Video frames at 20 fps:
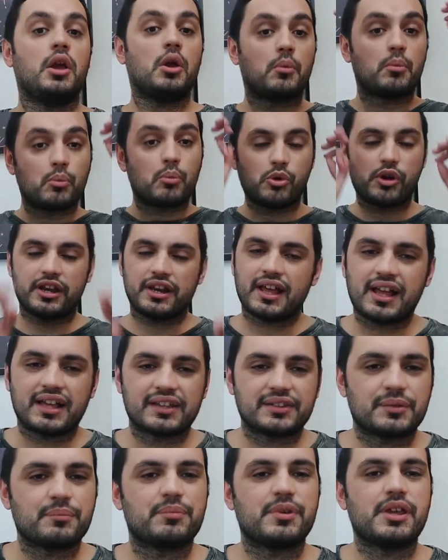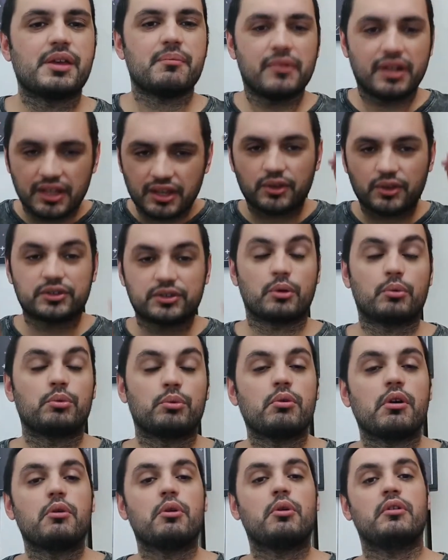Buenas, bienvenidos a un
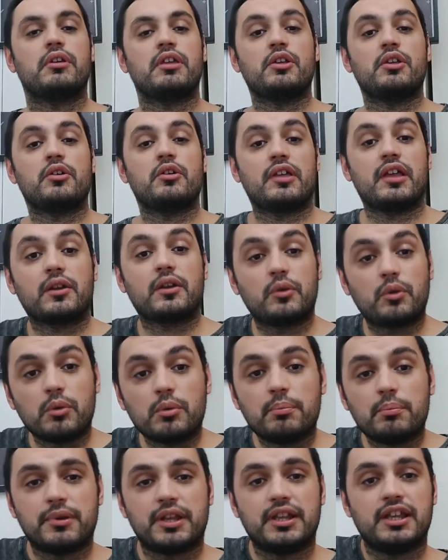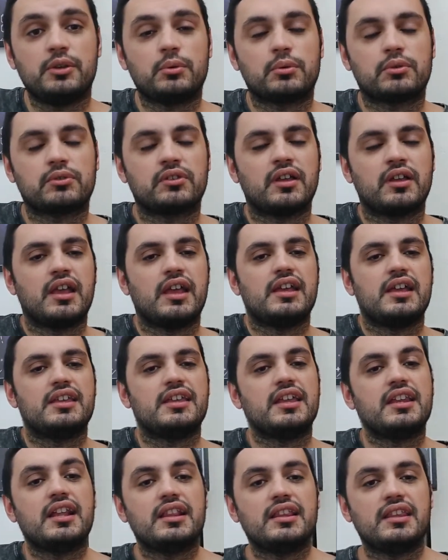nuevo video de Kumpi Linux y
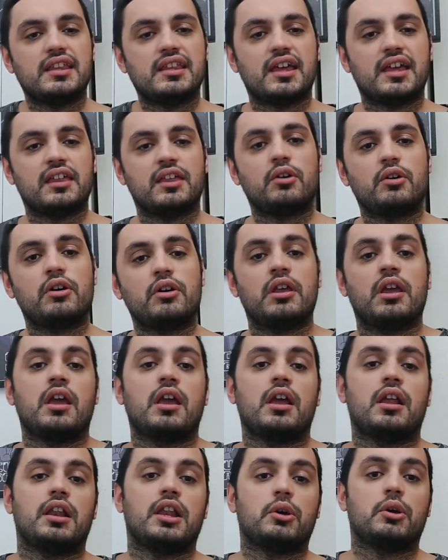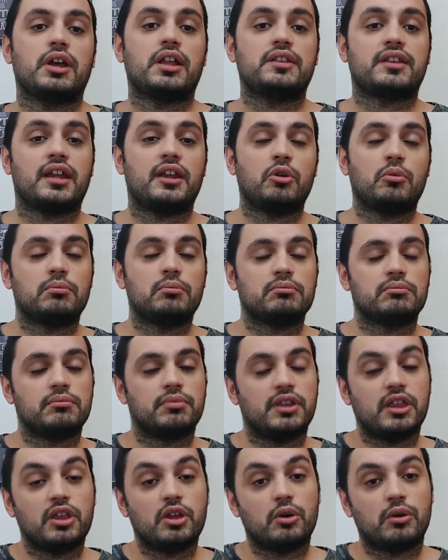en el día de hoy les voy a traer un
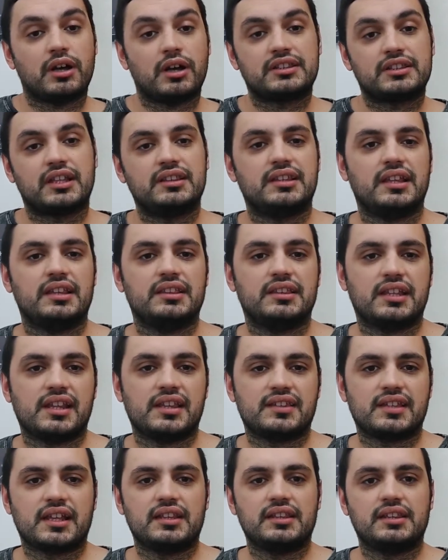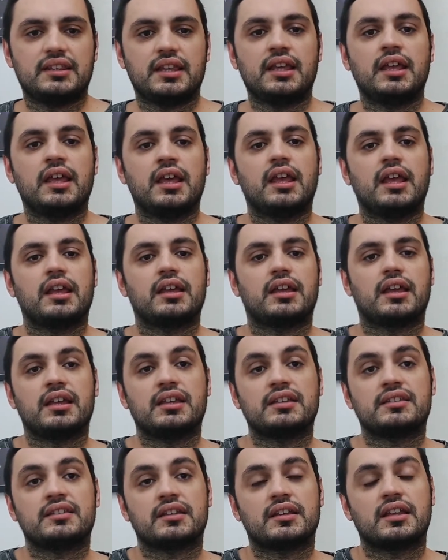video bastante interesante que
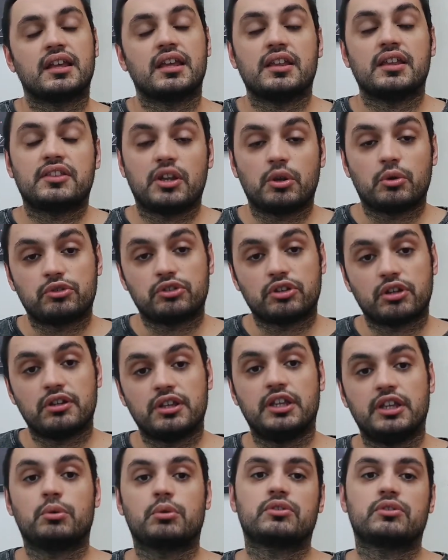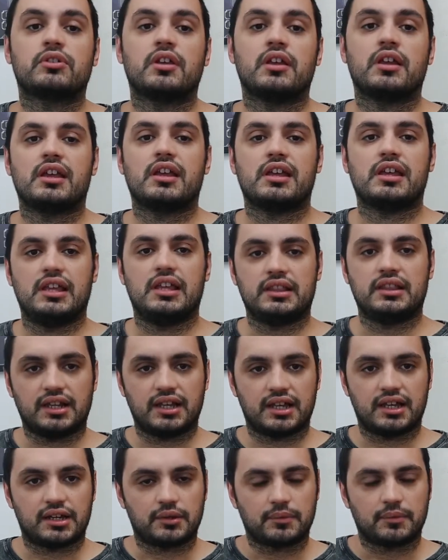es qué distribución Linux instalar.